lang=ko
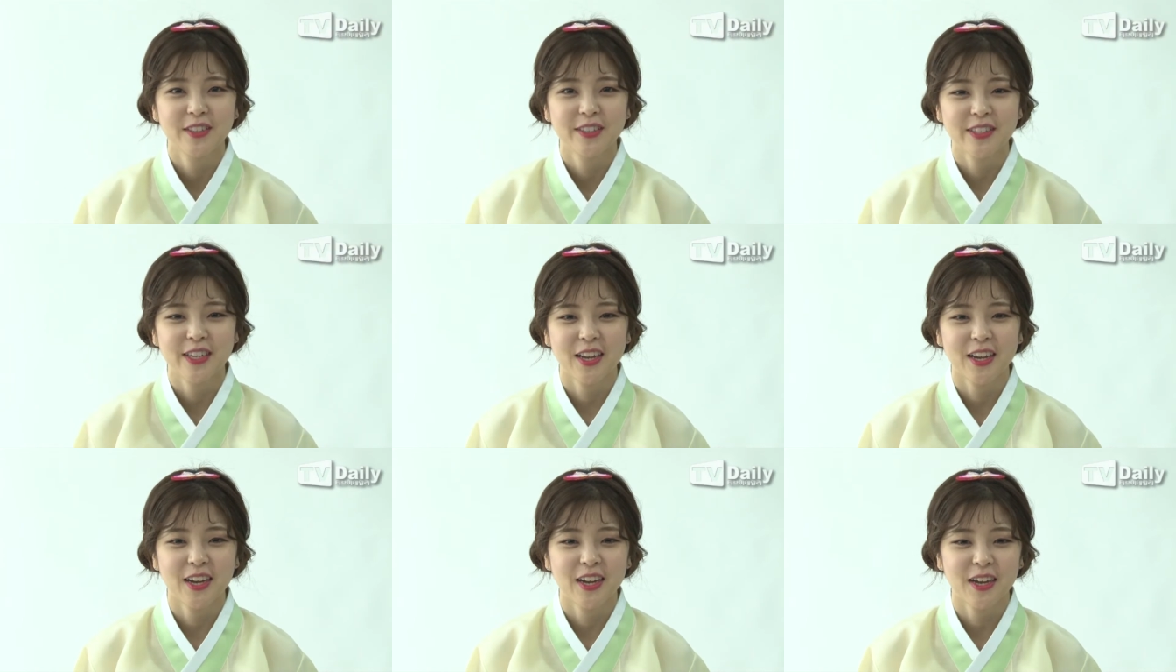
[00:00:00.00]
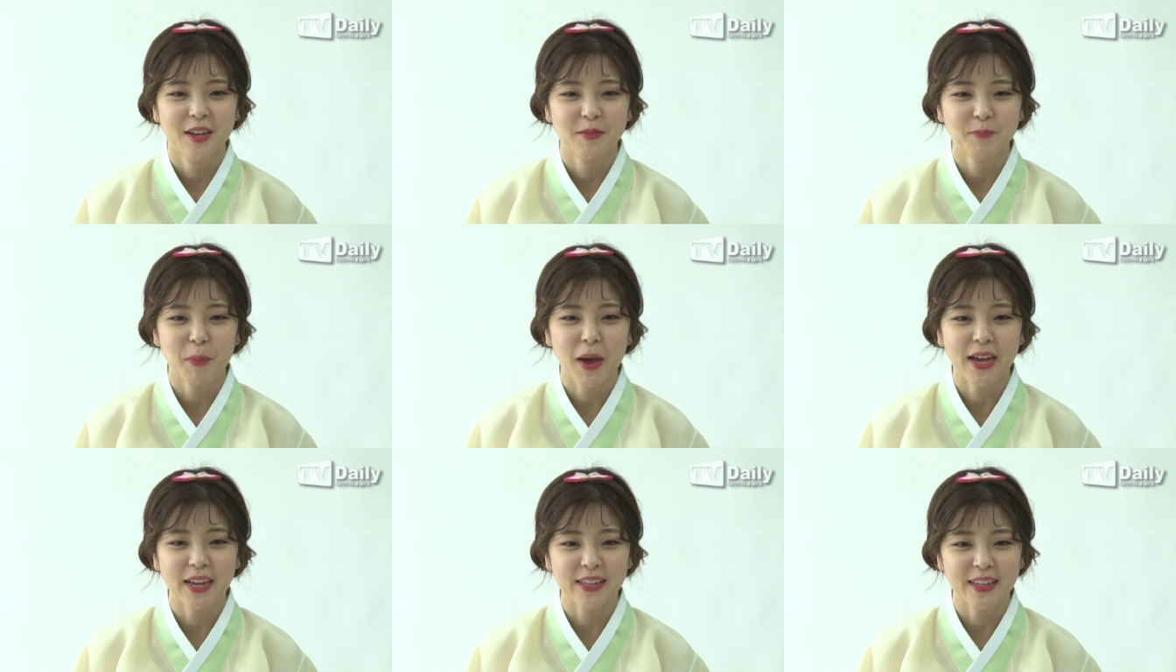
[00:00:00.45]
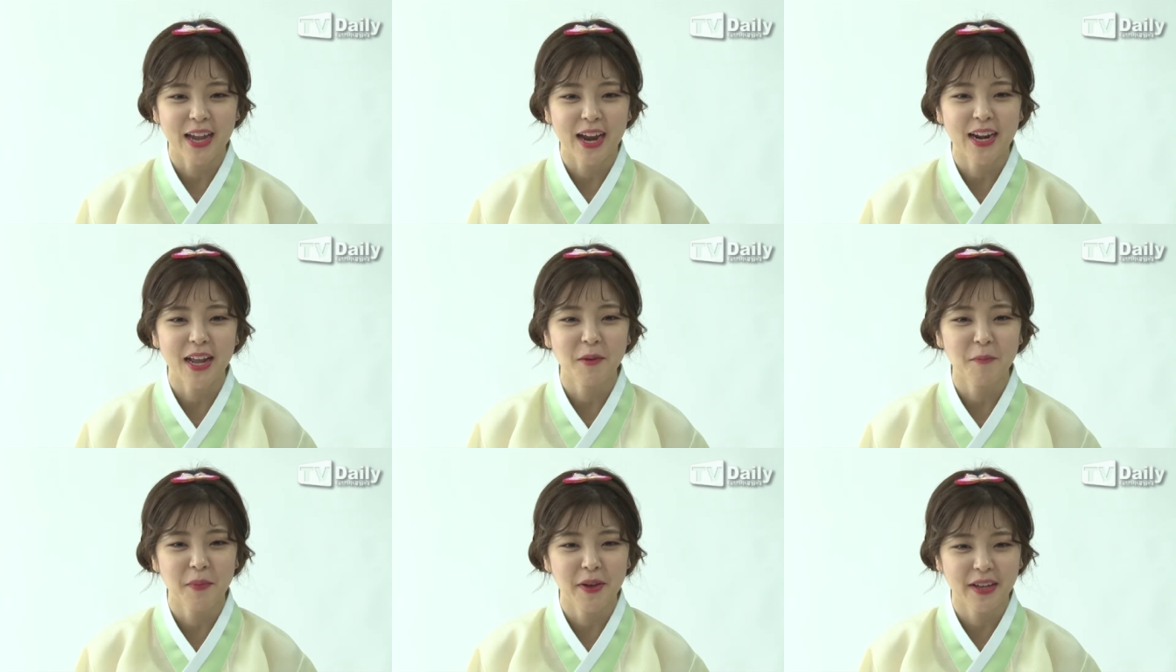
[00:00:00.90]
제가 방이
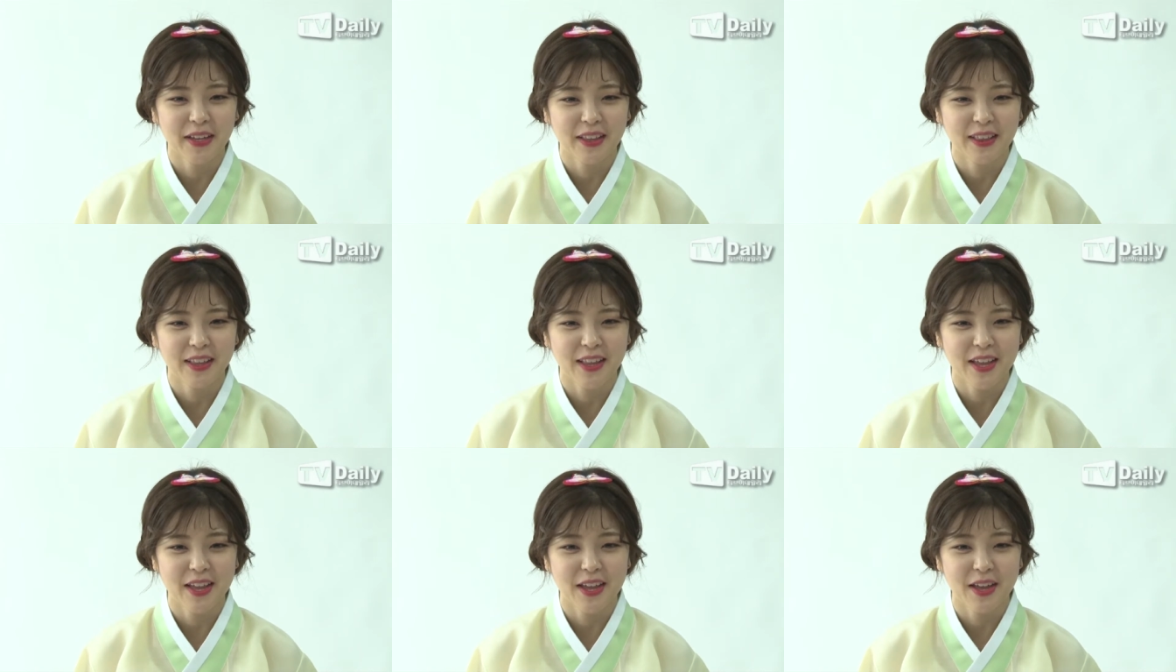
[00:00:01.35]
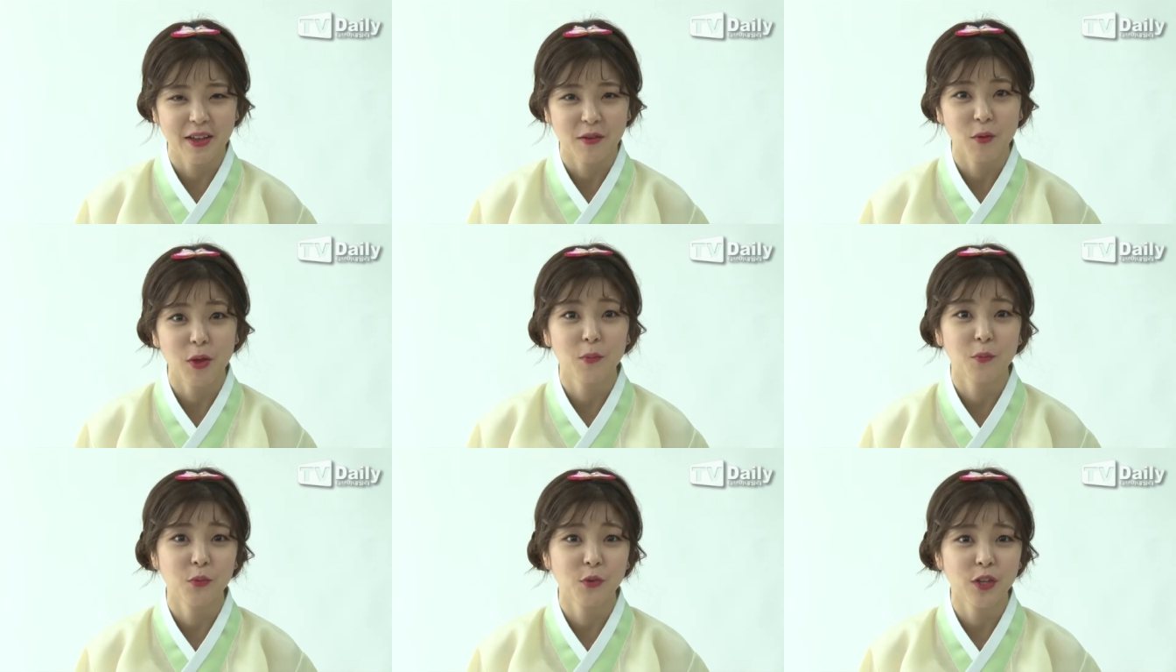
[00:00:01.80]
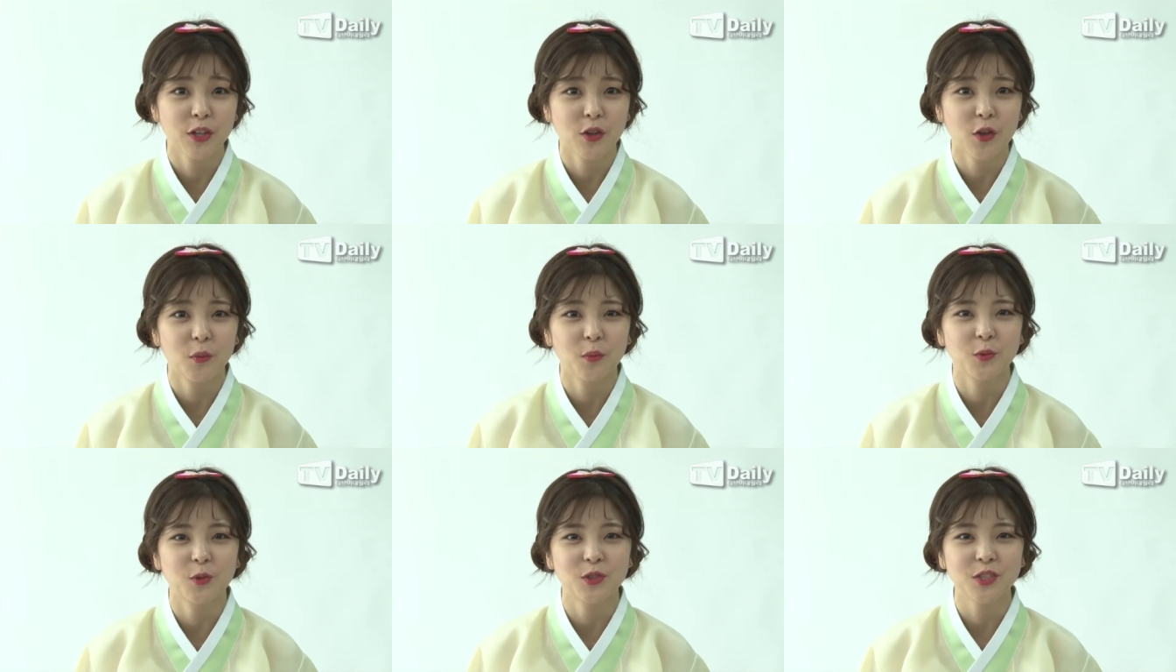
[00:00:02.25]
다락방인데 외풍이
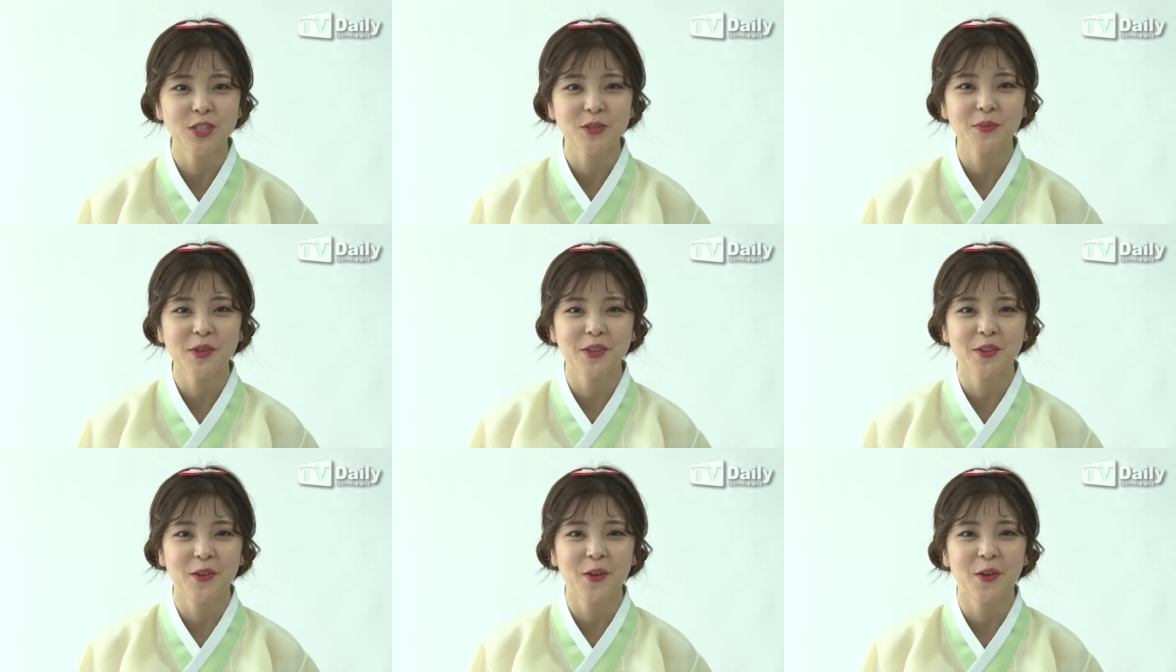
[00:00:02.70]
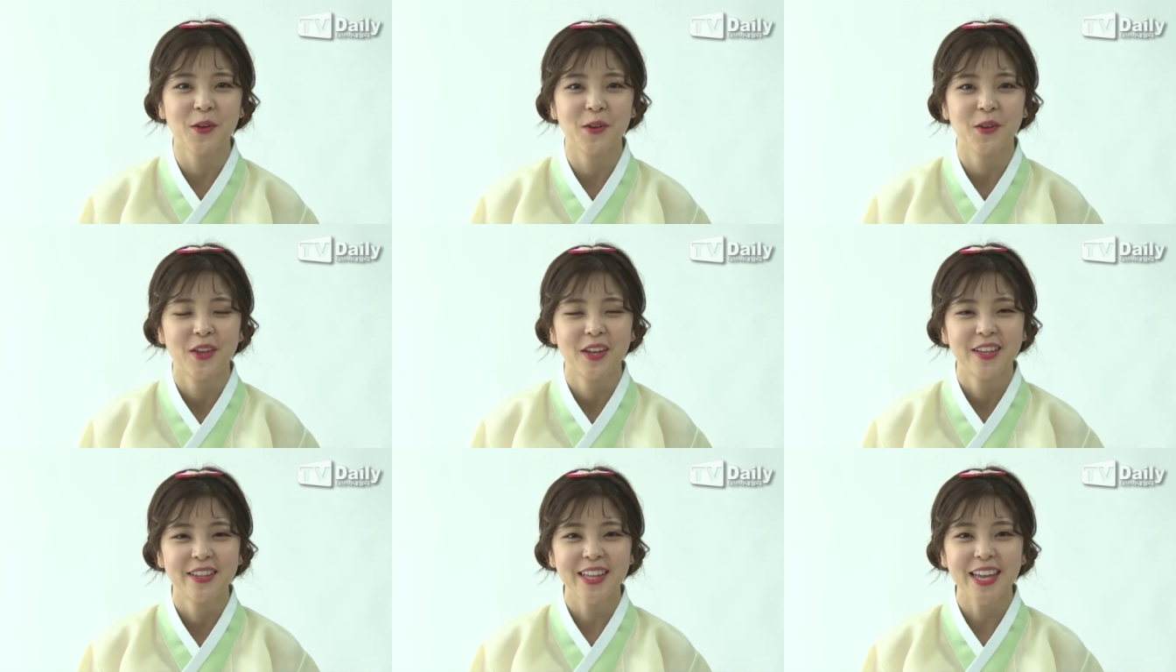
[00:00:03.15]
너무 심해서